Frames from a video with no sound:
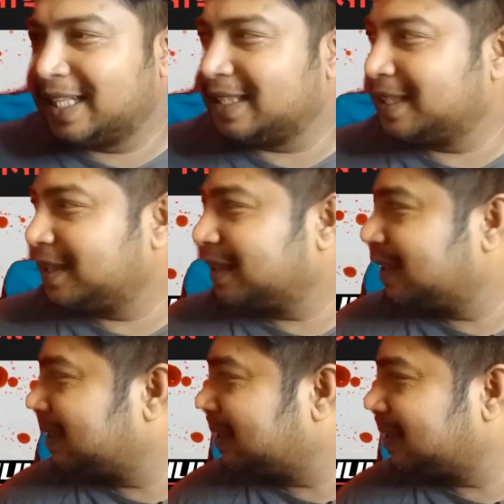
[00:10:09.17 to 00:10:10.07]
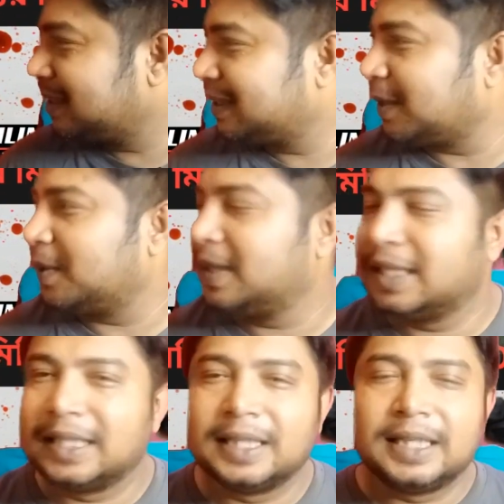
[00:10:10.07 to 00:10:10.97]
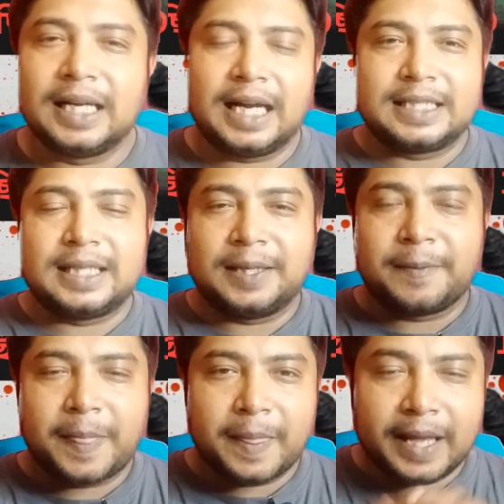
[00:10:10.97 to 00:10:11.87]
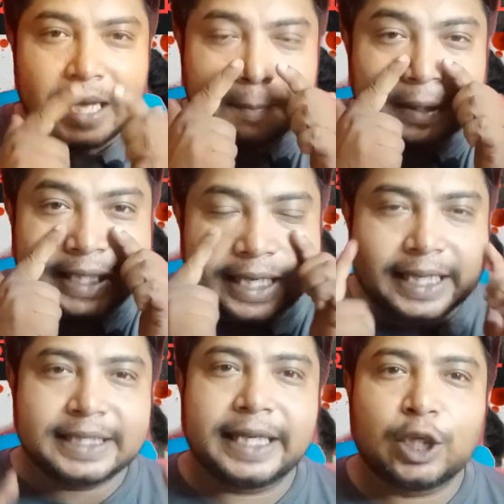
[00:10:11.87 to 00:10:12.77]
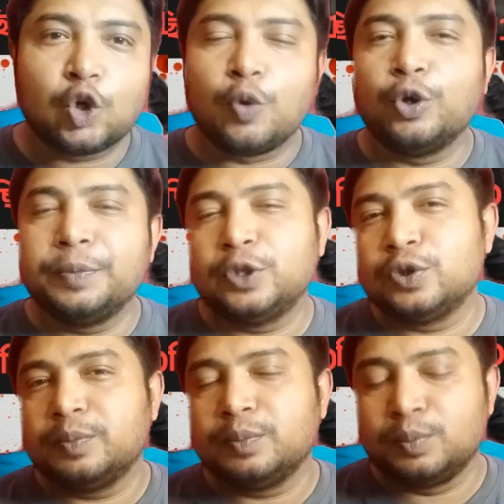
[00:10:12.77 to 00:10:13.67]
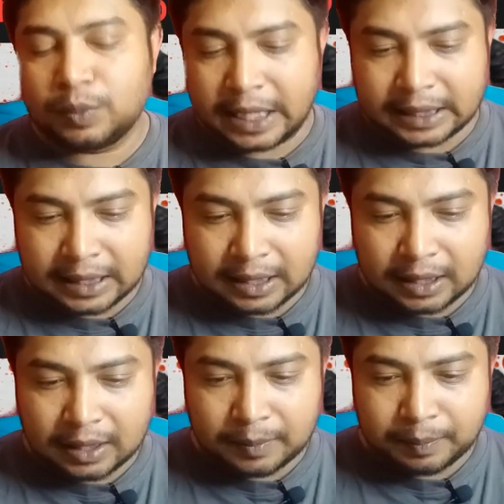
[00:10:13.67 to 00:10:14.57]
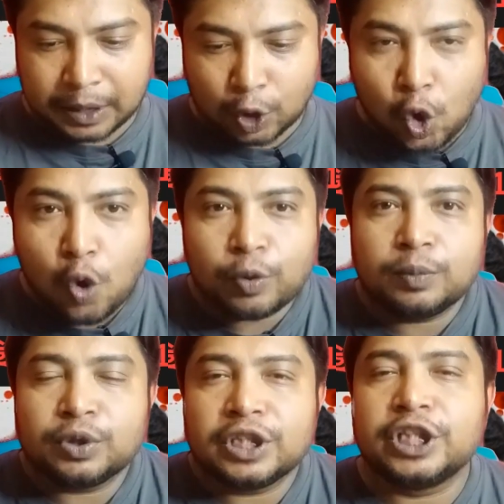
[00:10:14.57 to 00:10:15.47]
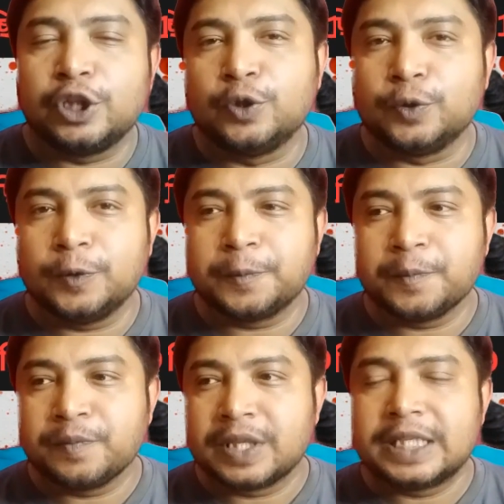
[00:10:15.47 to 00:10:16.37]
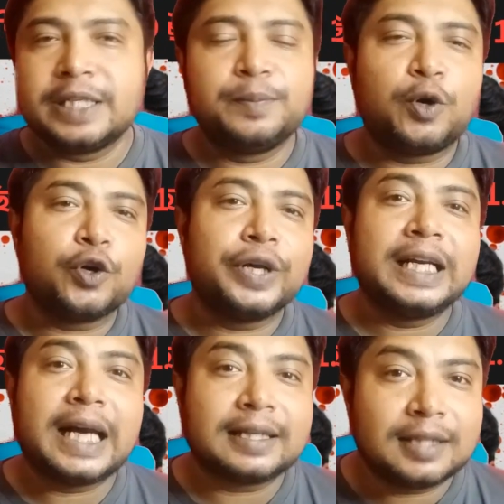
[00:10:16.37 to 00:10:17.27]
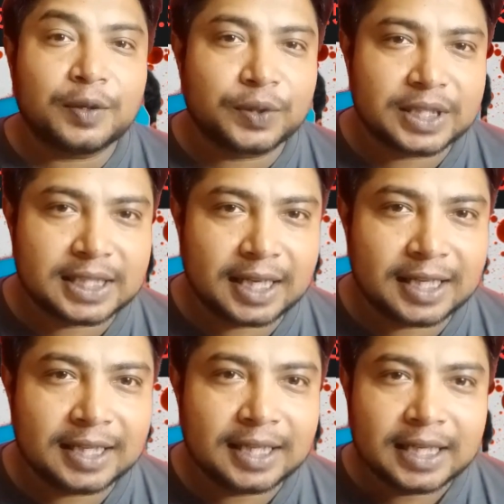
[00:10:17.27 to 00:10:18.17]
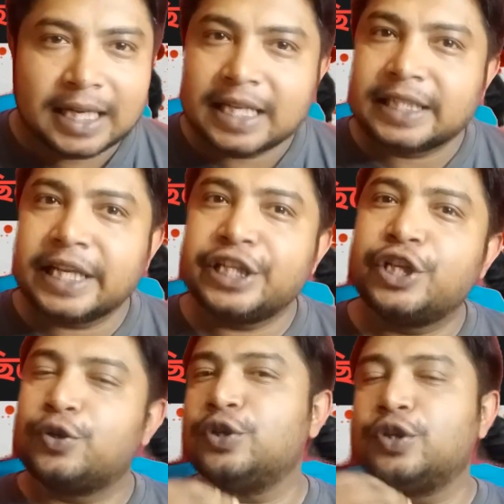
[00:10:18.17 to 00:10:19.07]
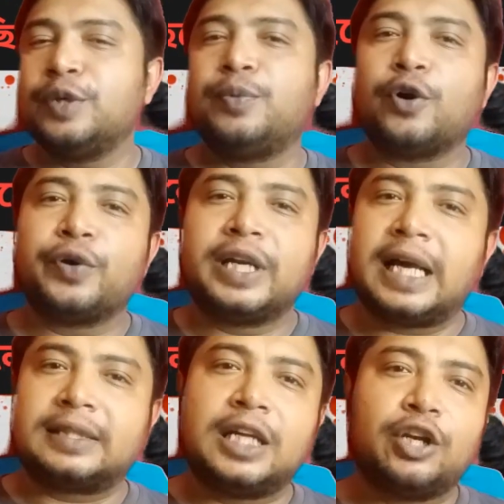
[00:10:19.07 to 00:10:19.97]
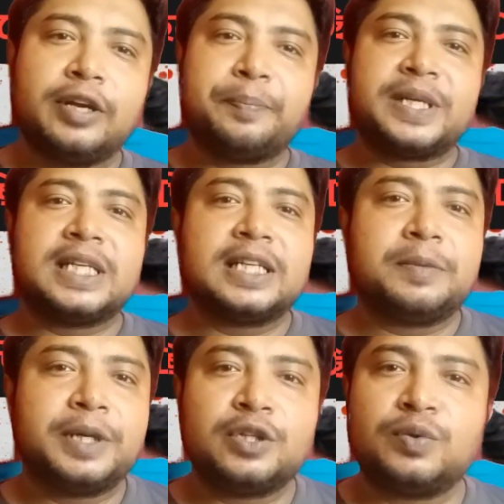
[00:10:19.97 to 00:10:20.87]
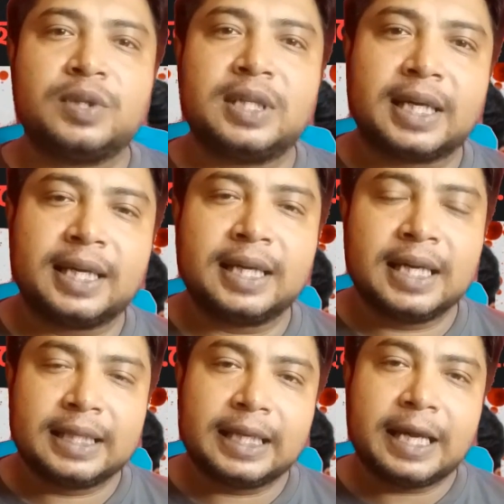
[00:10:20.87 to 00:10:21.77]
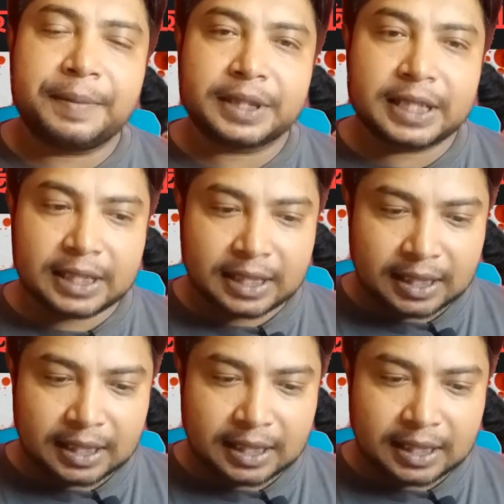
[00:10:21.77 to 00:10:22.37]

ঠিক আছে যাও আচ্ছা আপনারা দেখলেন যে একটি কোমল মৃত্যু একটা মানে কোমলমতি শিশু যে বড় হয়ে ডাক্তার হতে চায় সেই শিশু যদি বড় হয়ে ডাক্তার না হয়ে পেশেন্টের বেডে শুয়ে থাকে তাহলে আমাদের